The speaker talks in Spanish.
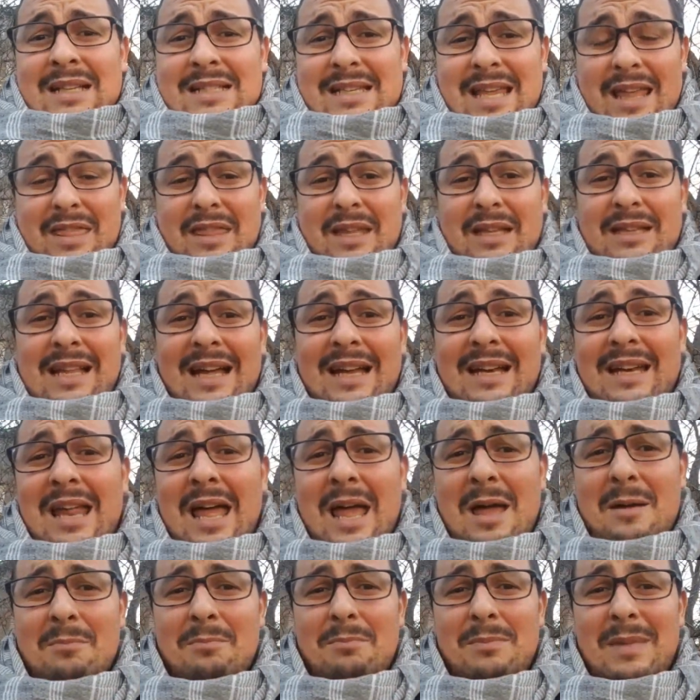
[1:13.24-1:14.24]
Se
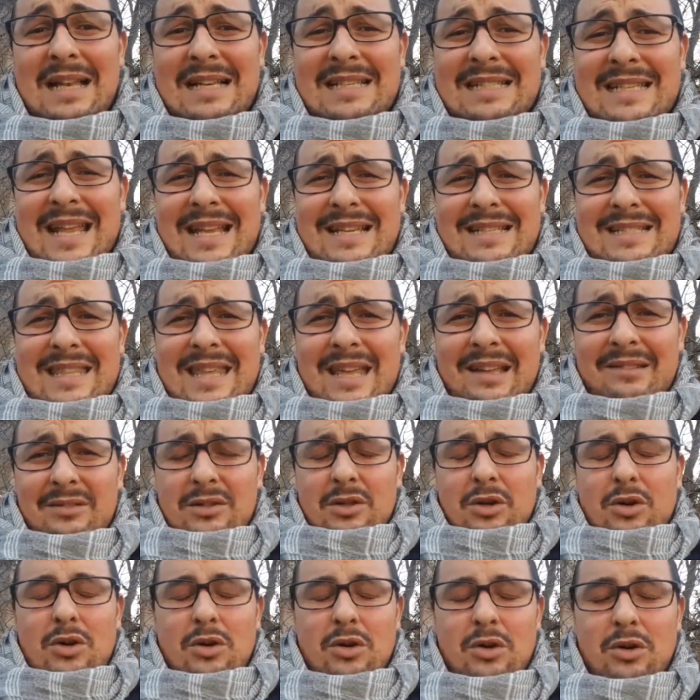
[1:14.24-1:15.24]
citan
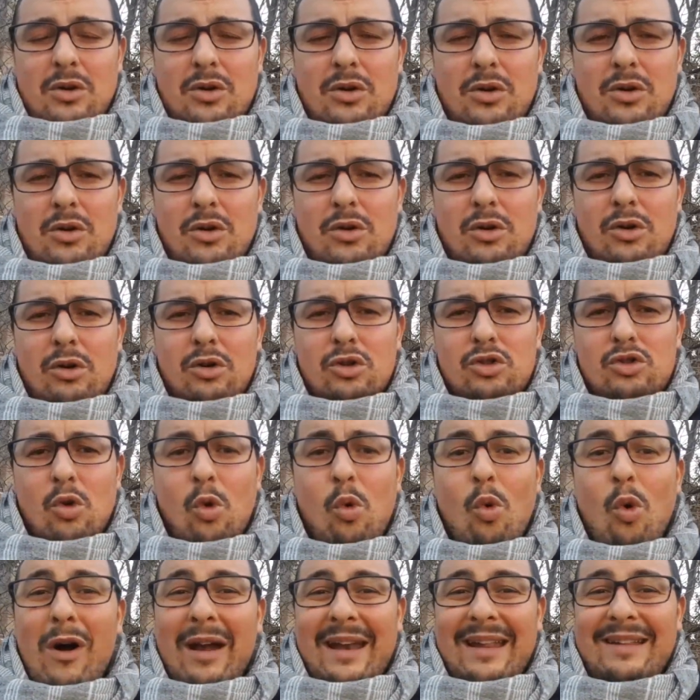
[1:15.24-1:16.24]

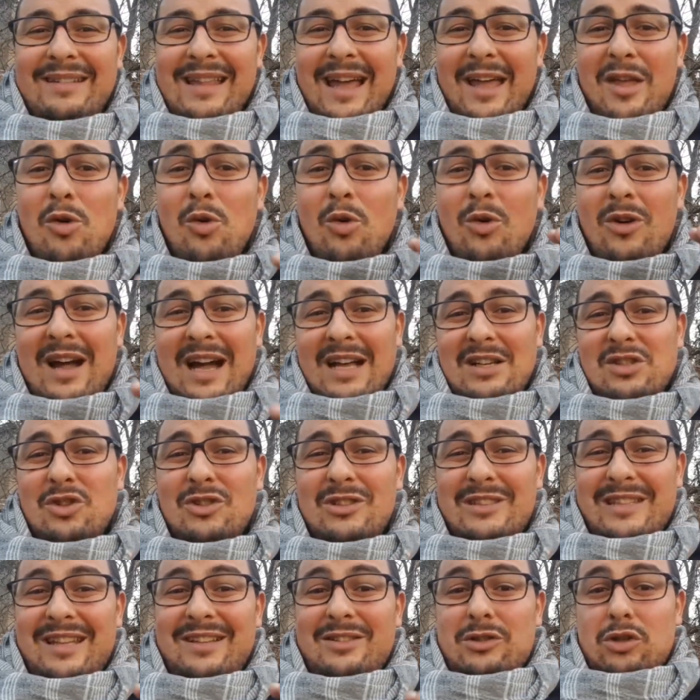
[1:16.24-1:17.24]
1.641
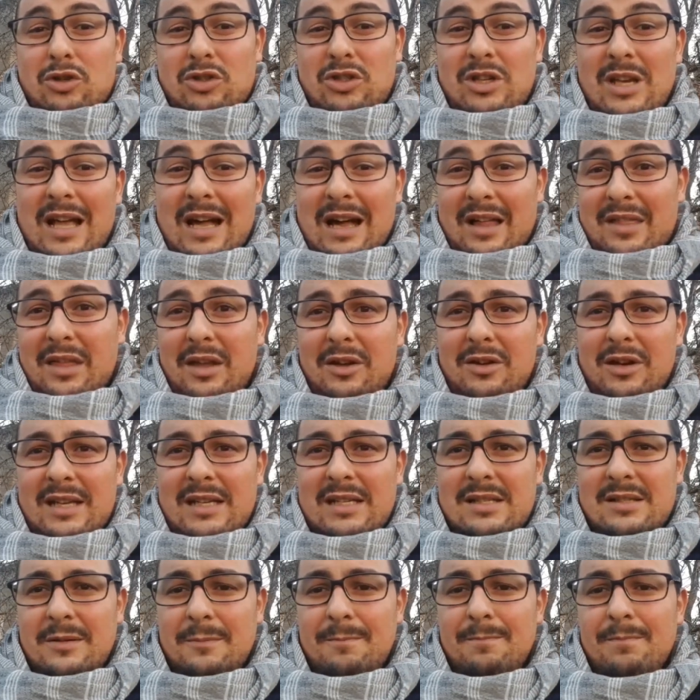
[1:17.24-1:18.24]
casos de
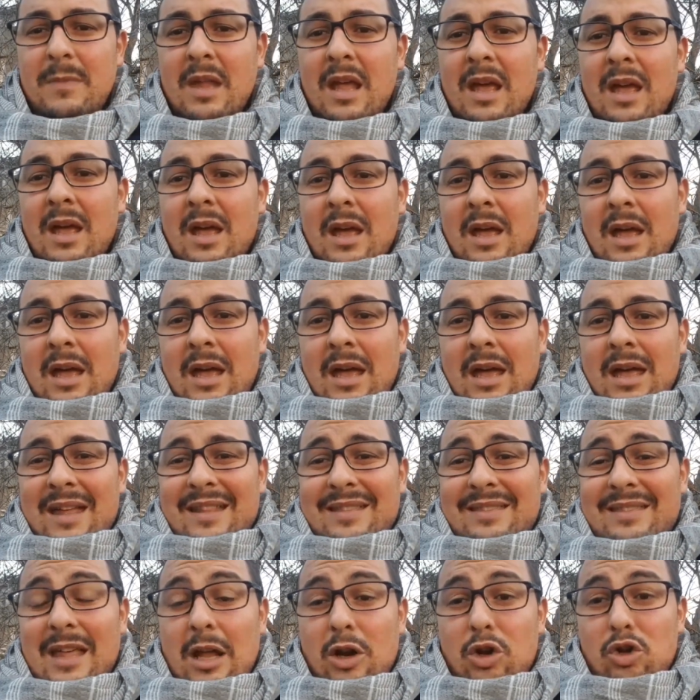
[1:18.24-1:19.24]
intoxicaciones,
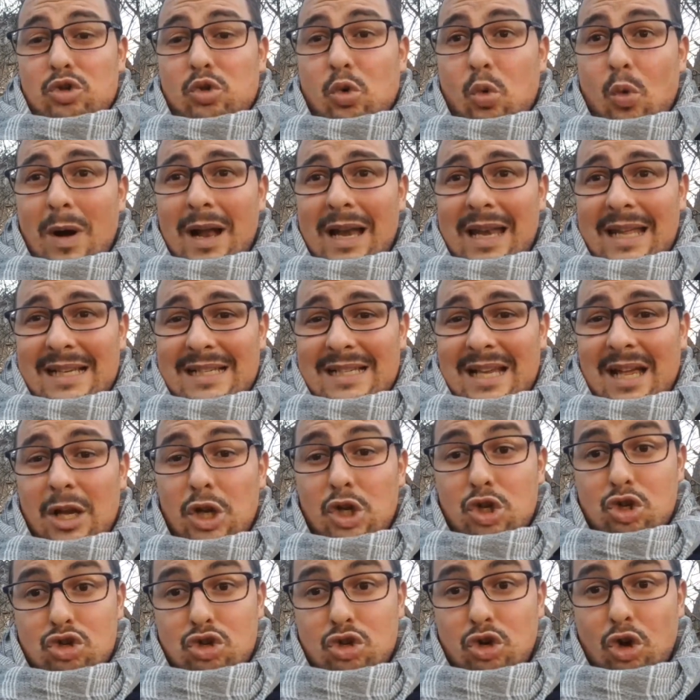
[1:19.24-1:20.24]
de los cuales
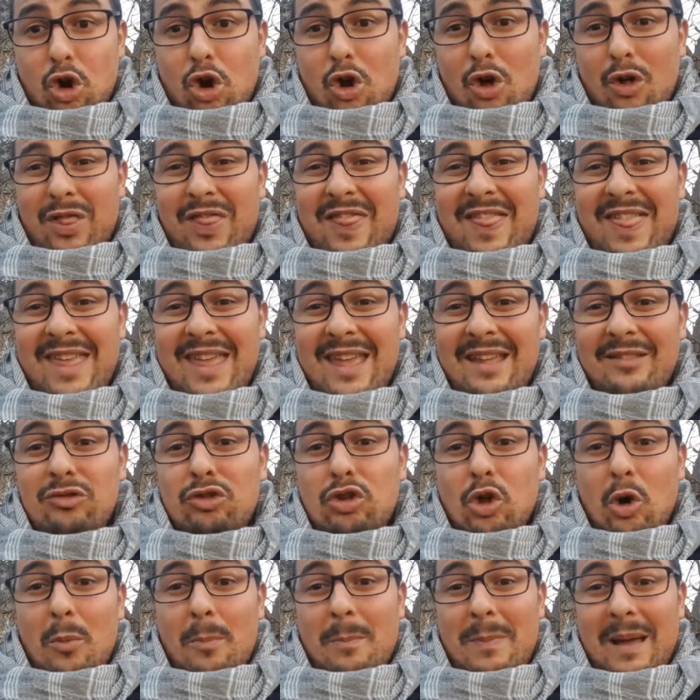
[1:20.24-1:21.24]
solo
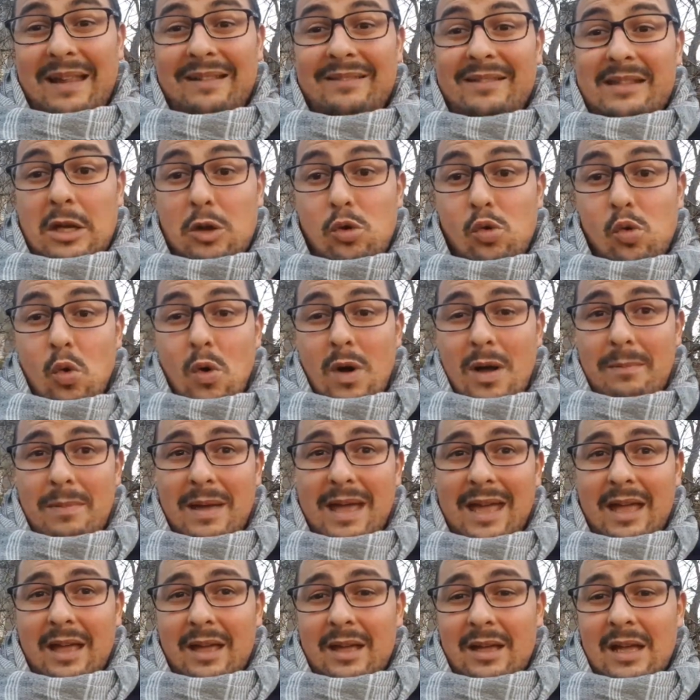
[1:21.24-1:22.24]

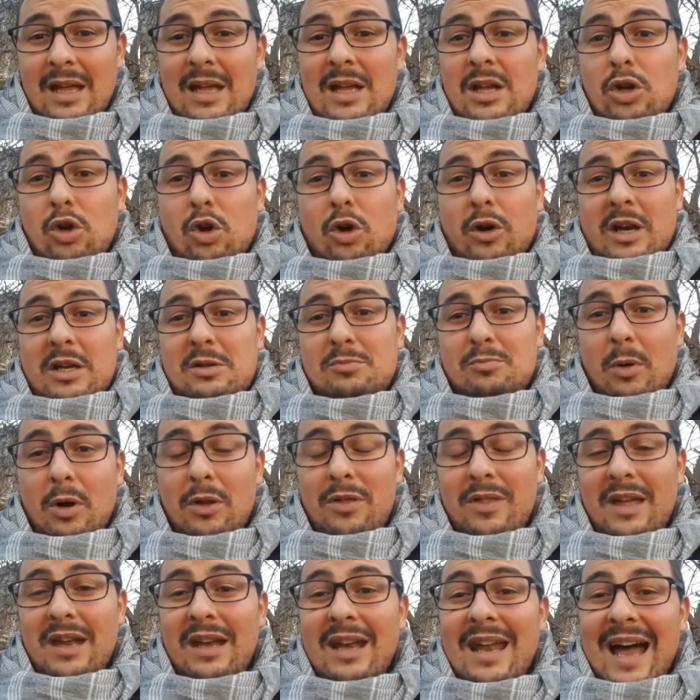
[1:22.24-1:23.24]
129
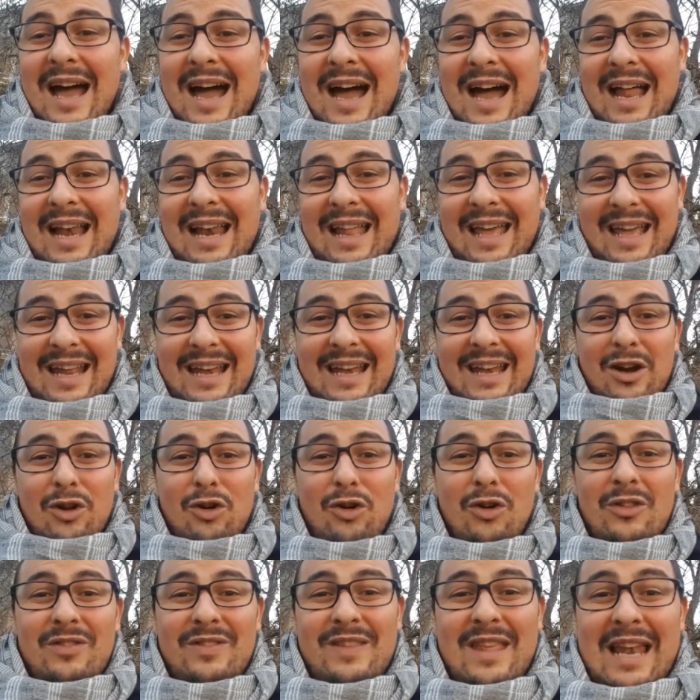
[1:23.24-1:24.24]
corresponden al
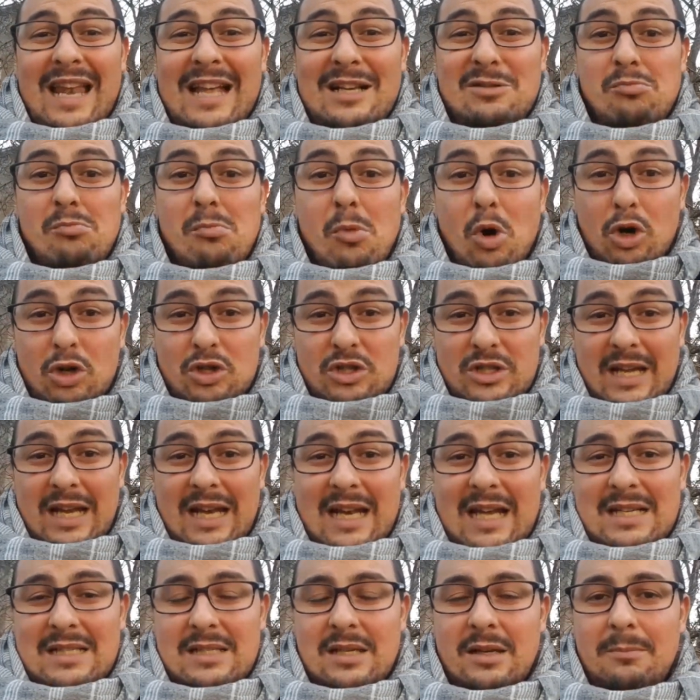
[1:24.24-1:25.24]
género de las
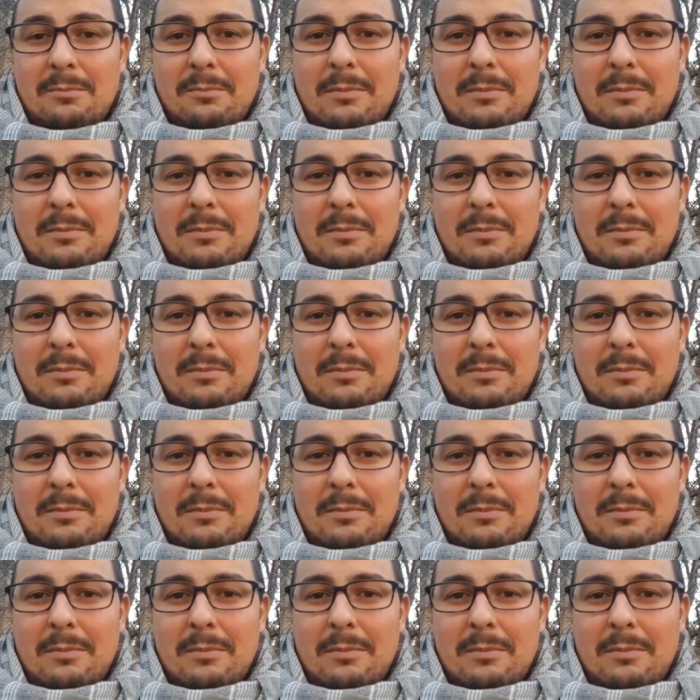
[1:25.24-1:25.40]
morchelas,